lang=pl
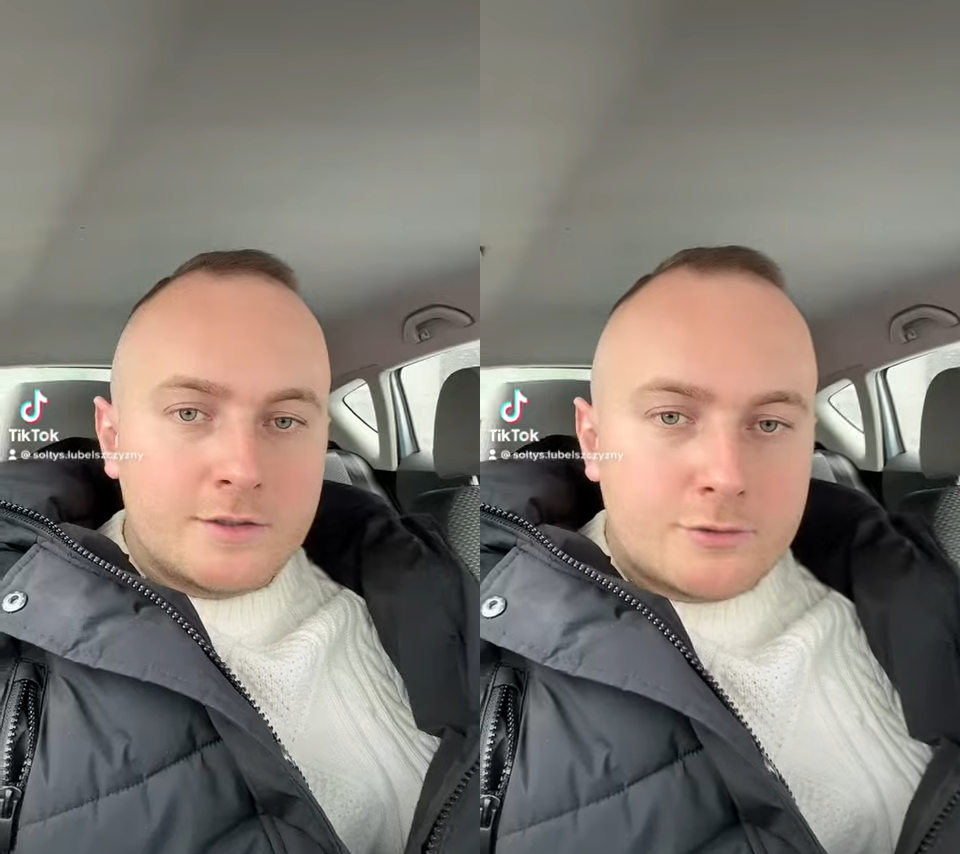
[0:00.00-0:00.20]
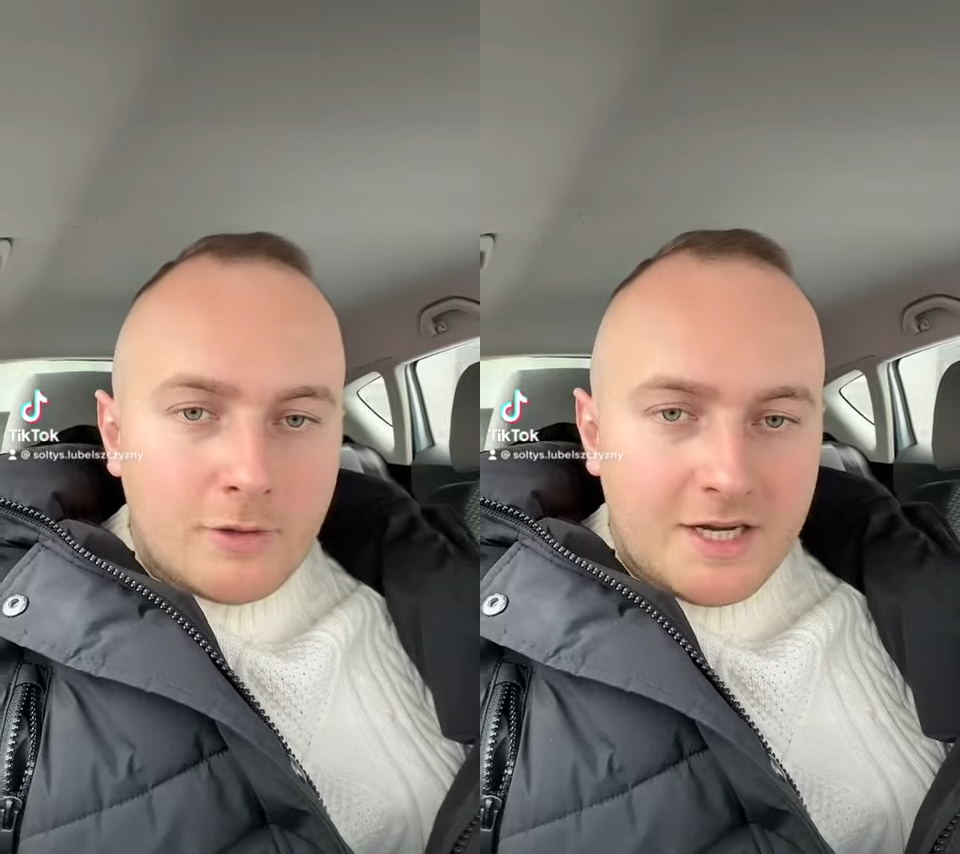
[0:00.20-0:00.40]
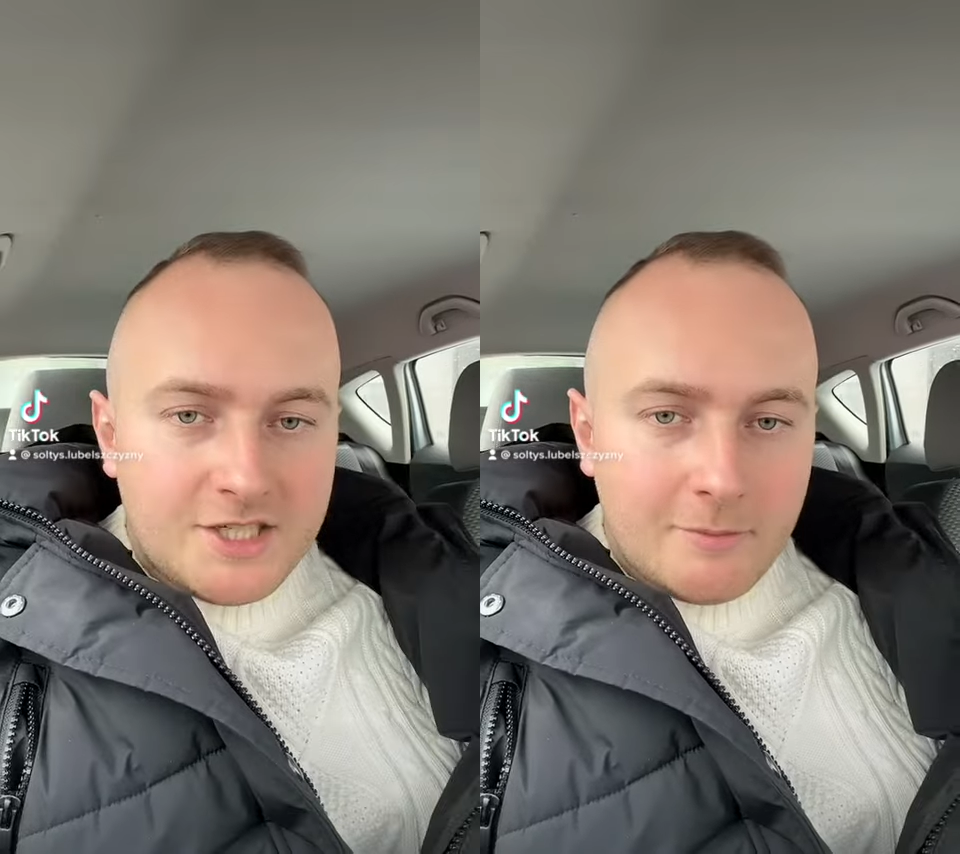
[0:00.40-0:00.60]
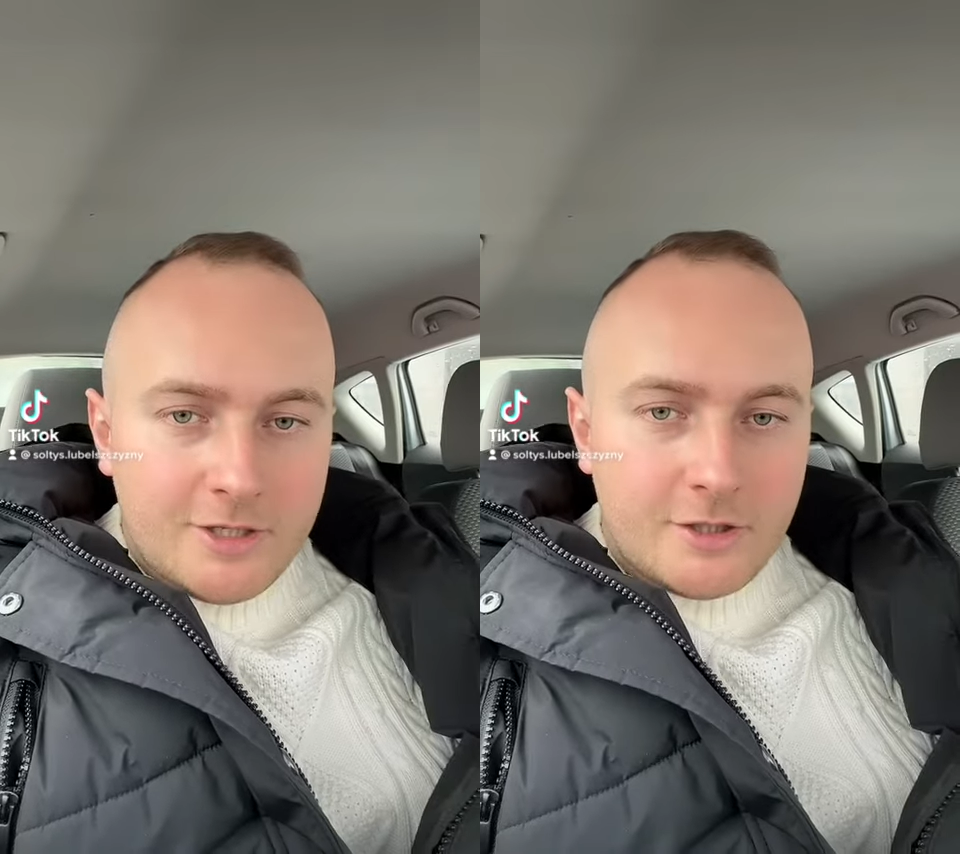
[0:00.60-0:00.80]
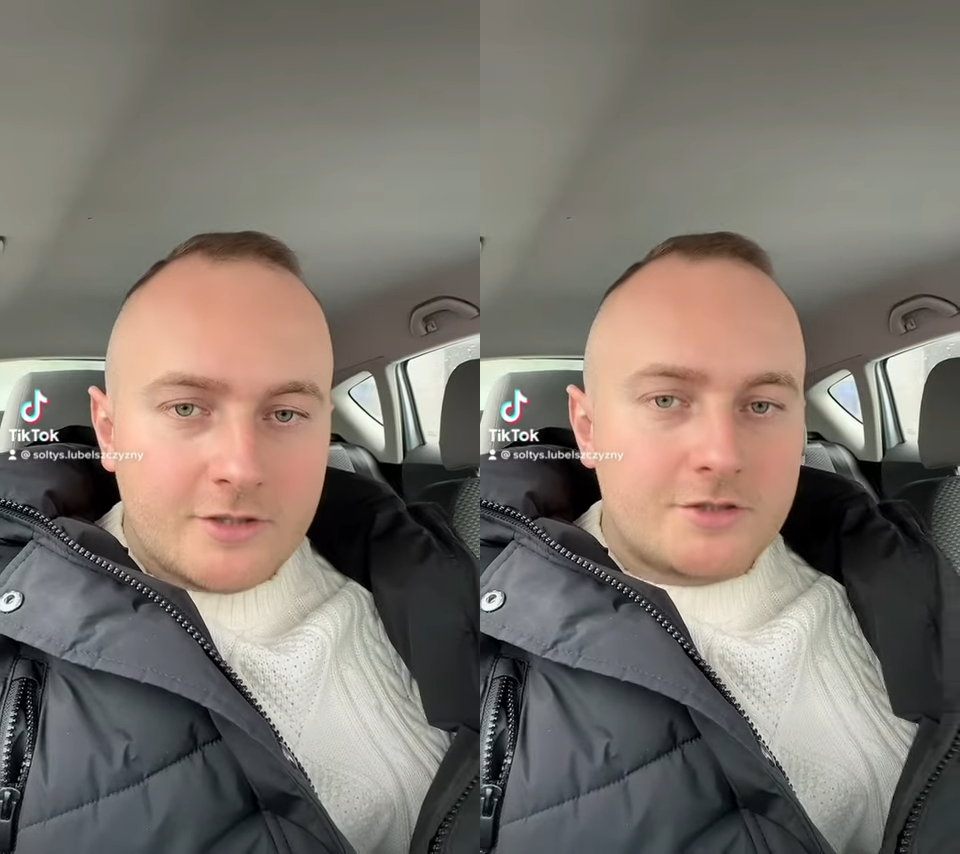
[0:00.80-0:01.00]
Słuchajcie
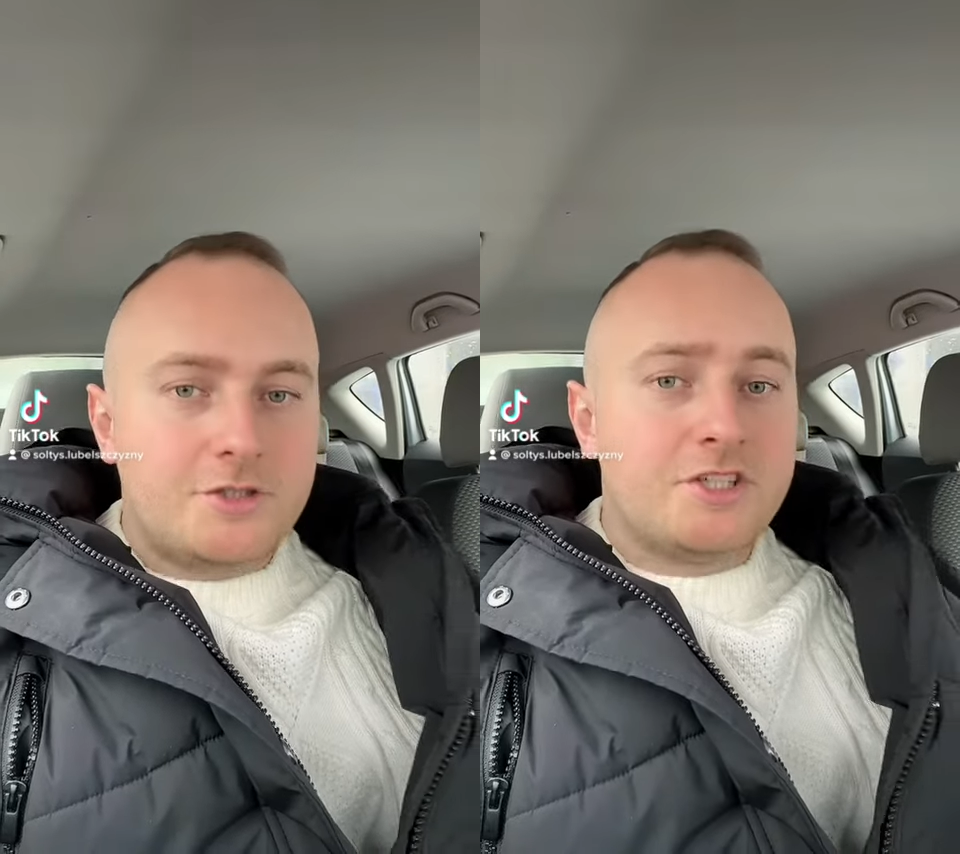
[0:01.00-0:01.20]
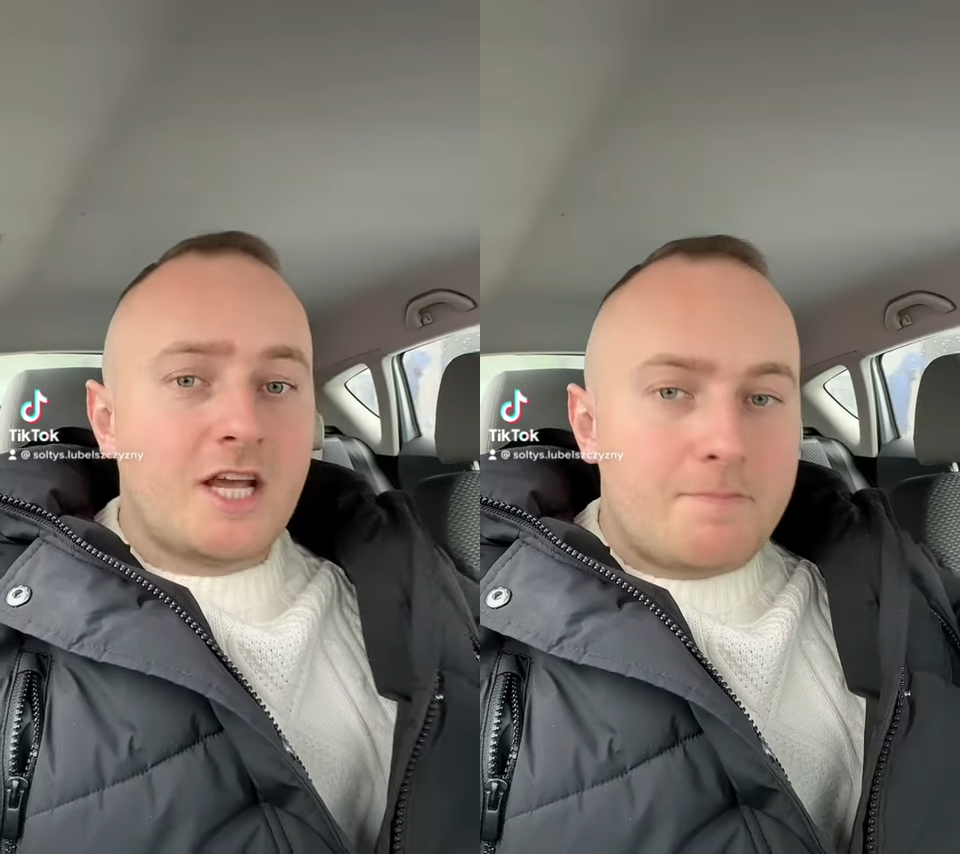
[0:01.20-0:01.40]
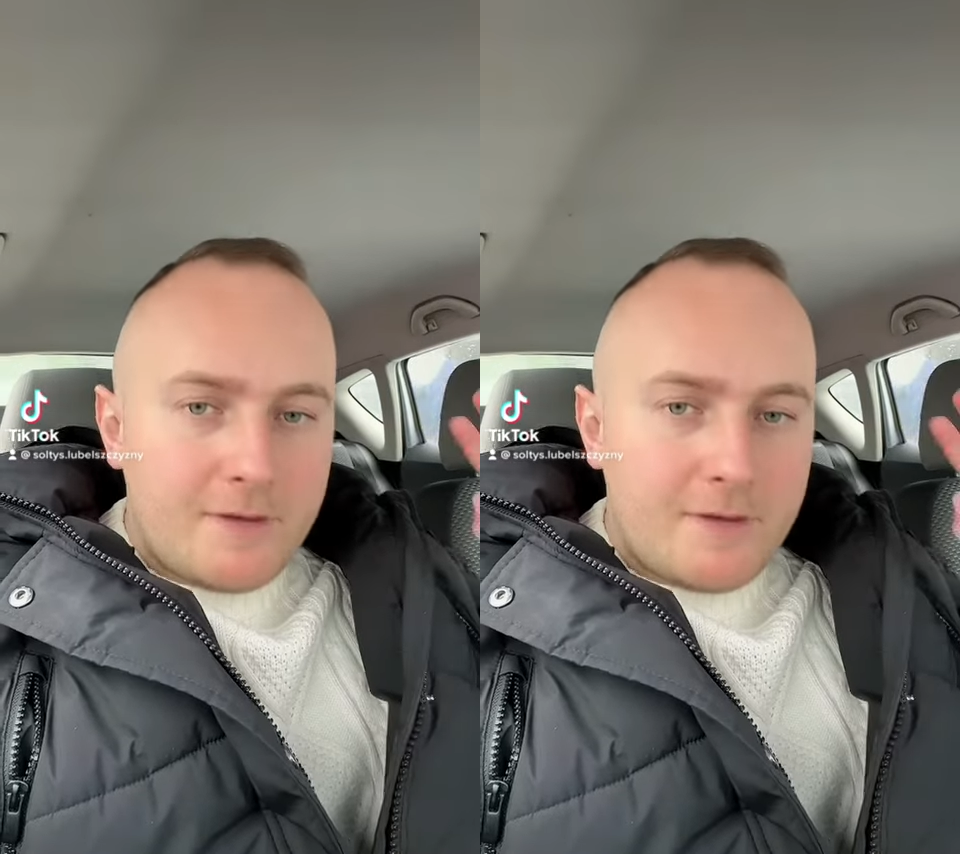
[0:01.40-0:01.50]
moi drodzy, dzisiaj